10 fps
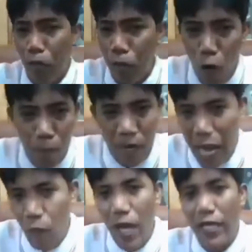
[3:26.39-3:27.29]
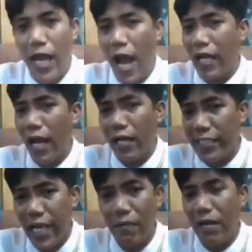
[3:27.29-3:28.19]
pati po buong Palawan,
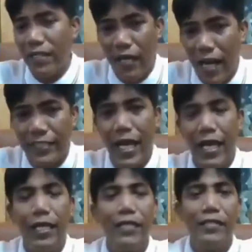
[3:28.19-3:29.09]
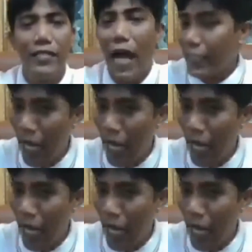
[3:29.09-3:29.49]
hanggang Rizal, Batarasa.